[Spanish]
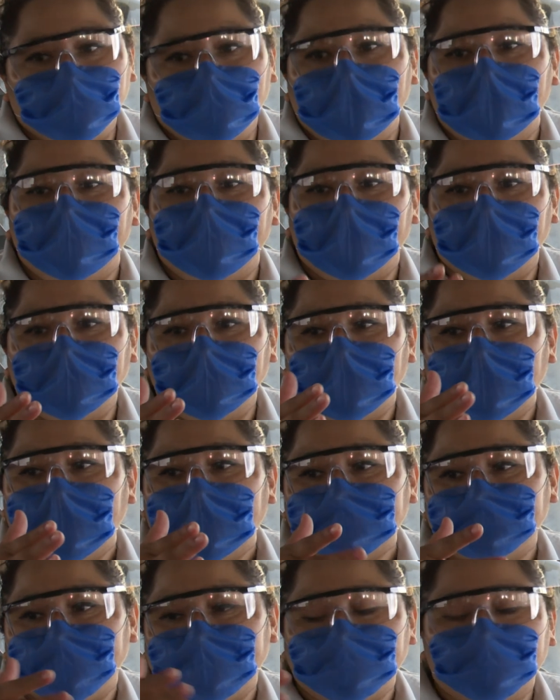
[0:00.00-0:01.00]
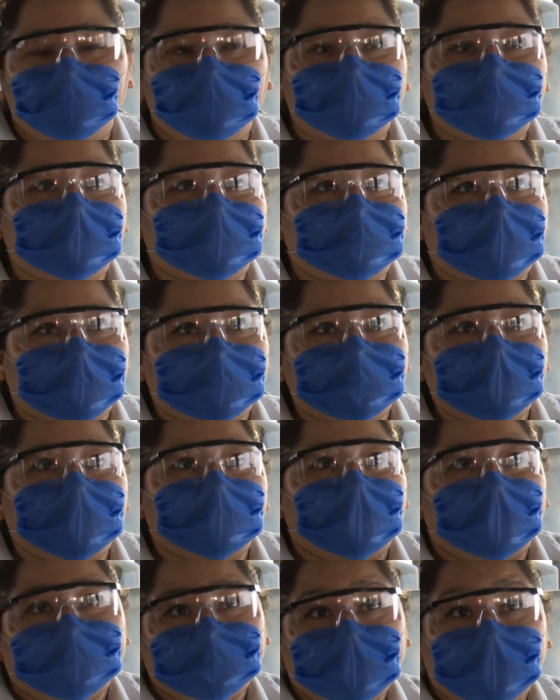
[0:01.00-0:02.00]
solamente las personas que están
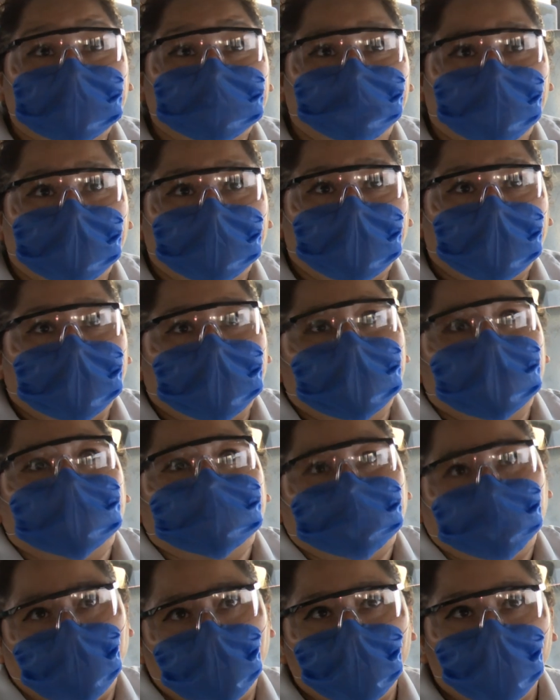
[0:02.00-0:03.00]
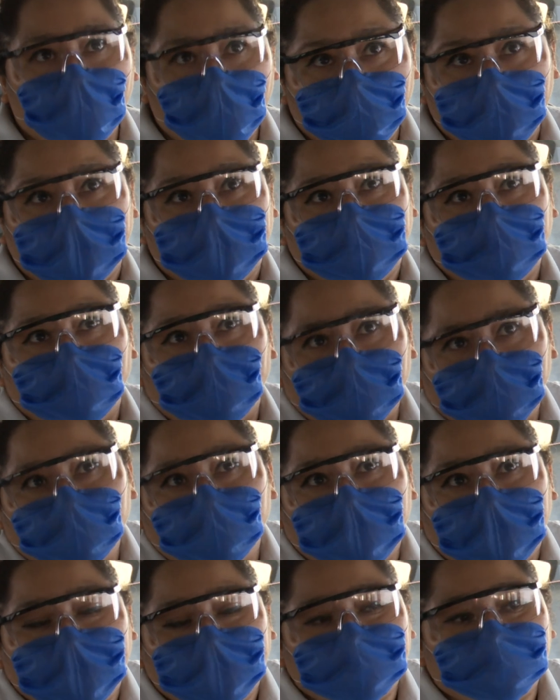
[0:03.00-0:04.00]
sentadas a las ventanillas ocupan los
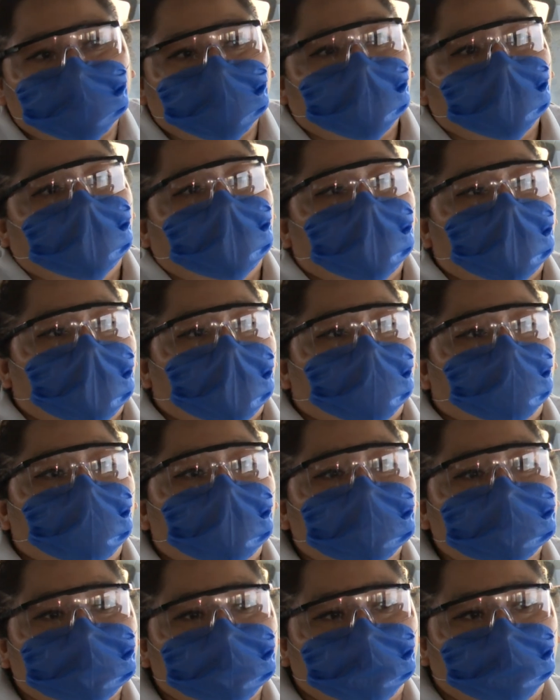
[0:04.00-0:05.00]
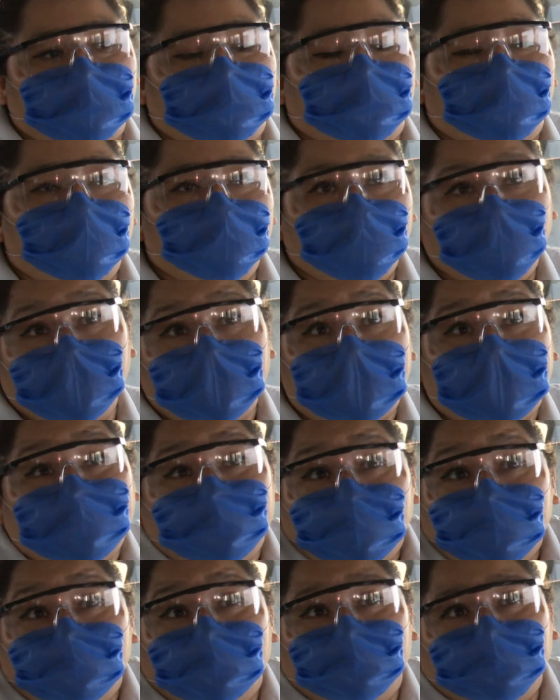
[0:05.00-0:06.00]
lugares. Entonces
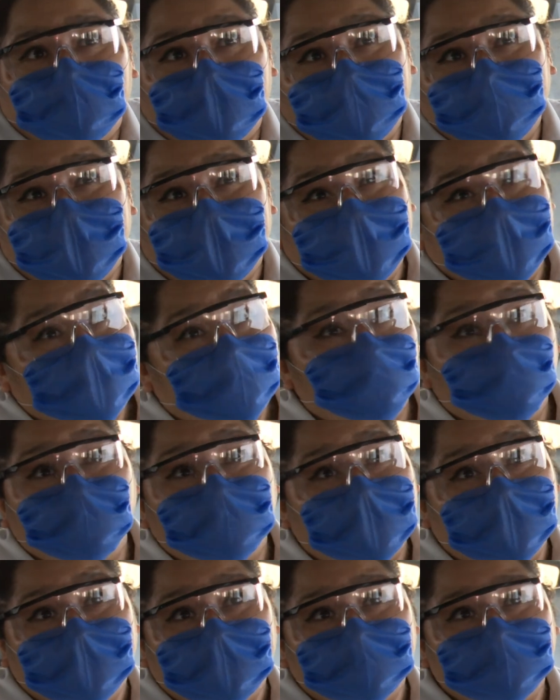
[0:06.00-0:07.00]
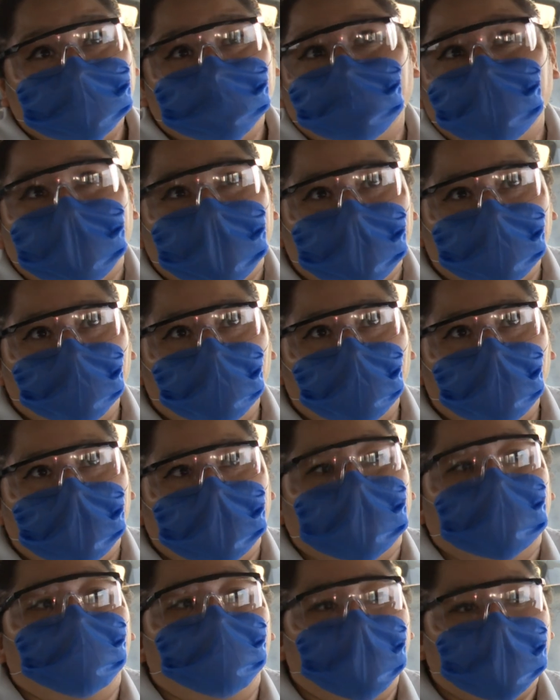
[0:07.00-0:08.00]
todavía queda mucha gente esperando a
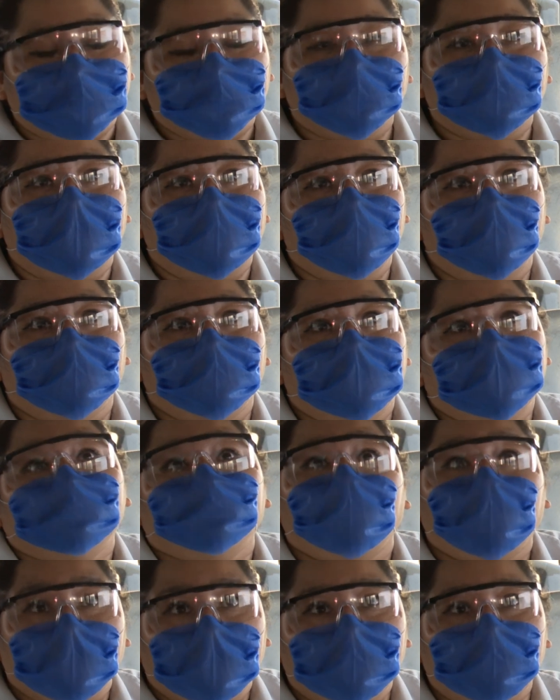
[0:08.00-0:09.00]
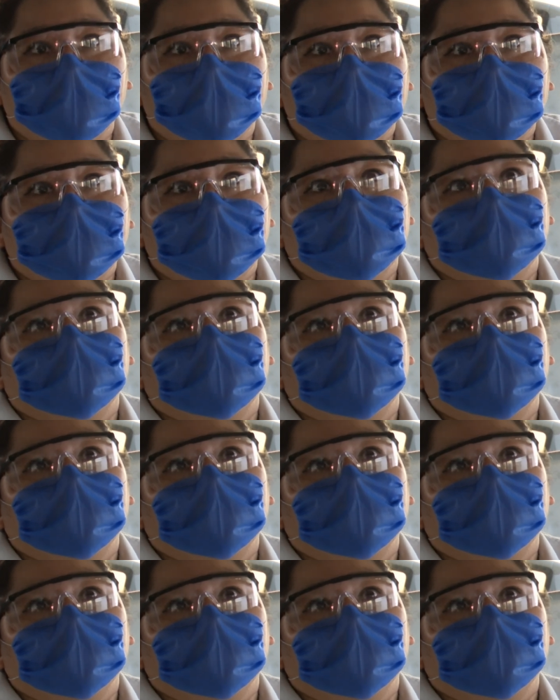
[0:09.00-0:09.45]
que pase un camión disponible